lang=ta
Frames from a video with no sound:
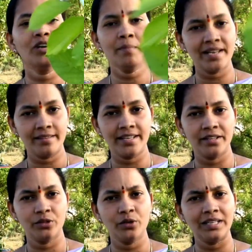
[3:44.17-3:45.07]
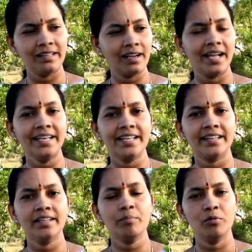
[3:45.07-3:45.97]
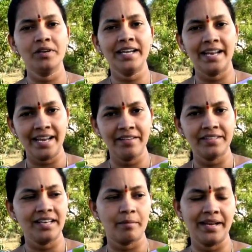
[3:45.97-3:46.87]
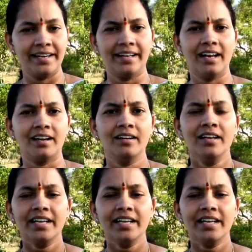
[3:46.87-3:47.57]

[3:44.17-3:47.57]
புங்க மரத்தில் இருந்தும் அந்த காயிலிருந்து புங்க எண்ணெயை வந்து நம்ம எடுக்கலாம்